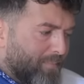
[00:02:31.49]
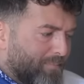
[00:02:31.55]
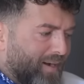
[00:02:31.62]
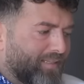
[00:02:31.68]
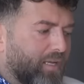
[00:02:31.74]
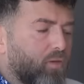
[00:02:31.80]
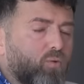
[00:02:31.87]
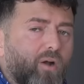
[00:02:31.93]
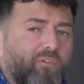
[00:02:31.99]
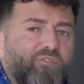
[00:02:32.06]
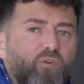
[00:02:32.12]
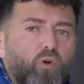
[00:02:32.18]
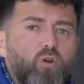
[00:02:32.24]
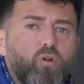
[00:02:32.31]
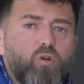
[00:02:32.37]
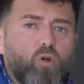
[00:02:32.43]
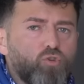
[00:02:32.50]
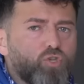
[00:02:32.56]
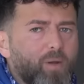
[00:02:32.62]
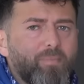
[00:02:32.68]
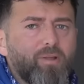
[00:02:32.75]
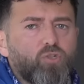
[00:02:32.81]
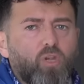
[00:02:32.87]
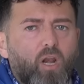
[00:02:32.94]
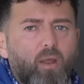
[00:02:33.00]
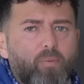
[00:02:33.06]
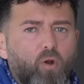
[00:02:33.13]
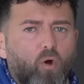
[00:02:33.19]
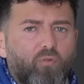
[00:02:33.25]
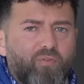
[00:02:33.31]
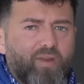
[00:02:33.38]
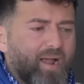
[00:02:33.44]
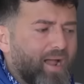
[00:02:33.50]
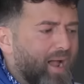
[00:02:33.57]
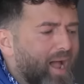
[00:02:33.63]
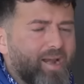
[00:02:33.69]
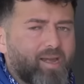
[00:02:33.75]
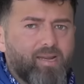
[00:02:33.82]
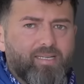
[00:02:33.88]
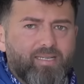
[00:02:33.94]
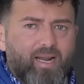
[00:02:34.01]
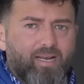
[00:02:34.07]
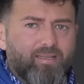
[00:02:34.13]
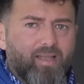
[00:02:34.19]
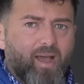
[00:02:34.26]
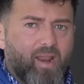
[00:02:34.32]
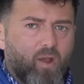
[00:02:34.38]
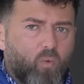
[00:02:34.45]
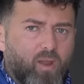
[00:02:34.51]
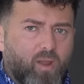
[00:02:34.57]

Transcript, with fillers: ma dentro al forno ho già messo la pirofila a riscaldare,